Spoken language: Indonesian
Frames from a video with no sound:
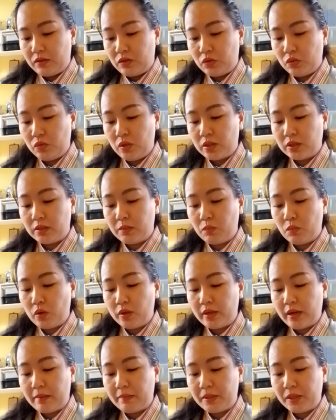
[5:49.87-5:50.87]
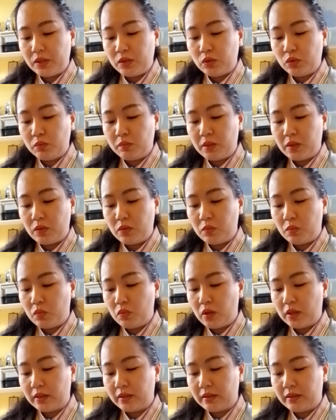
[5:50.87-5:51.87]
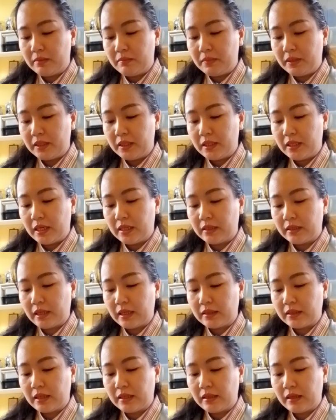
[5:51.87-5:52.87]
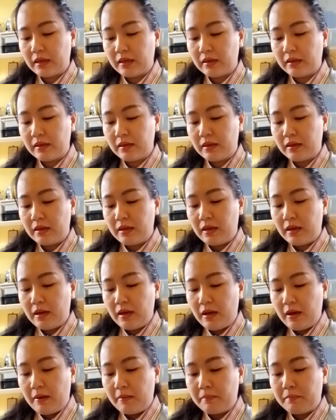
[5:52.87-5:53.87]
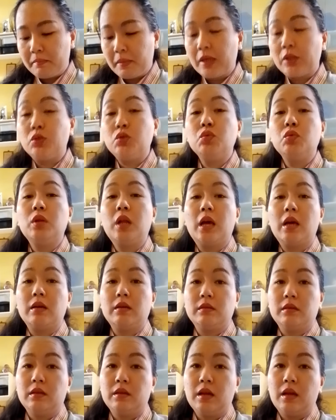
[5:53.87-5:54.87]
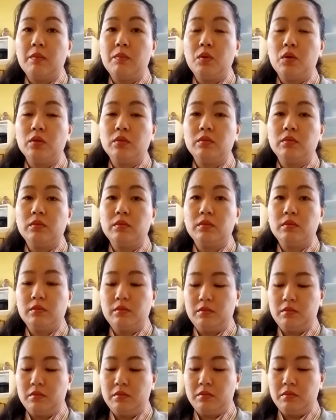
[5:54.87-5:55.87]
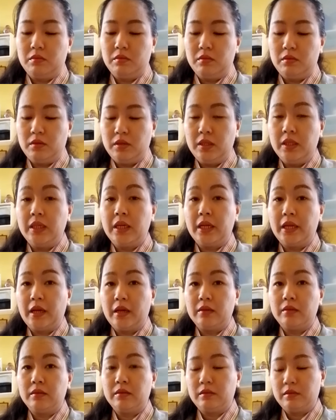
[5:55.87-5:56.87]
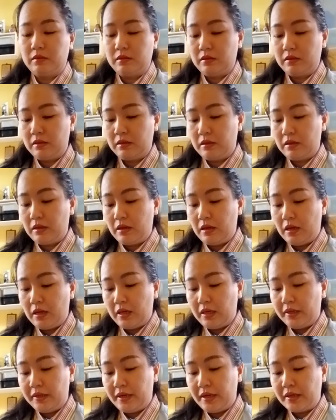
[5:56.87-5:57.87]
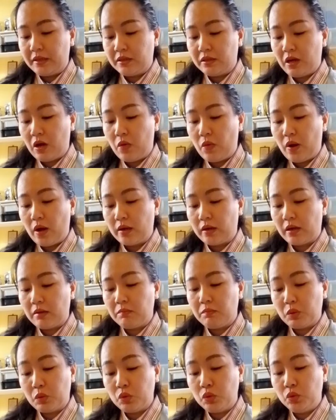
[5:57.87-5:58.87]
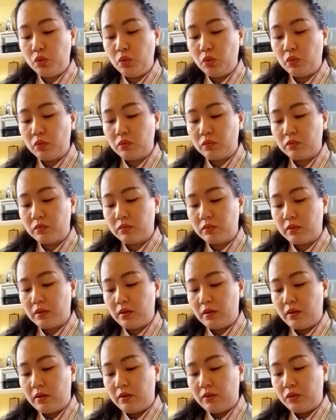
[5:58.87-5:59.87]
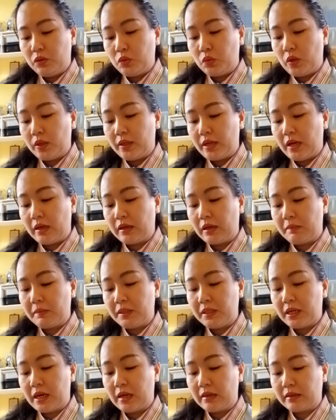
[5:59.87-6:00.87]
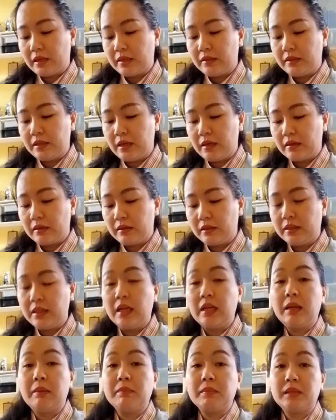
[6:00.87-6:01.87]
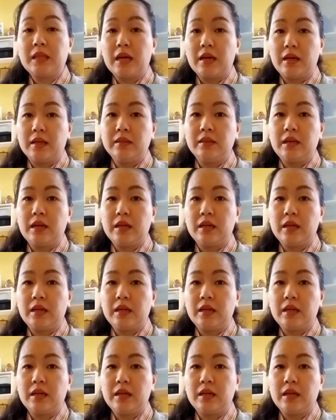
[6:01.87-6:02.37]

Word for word: Juga semua nabi itu bernubuat demikian katanya. Majulah keramot Gilead. Dan engkau akan beruntung. Tuhan akan menyerahkannya ke dalam tangan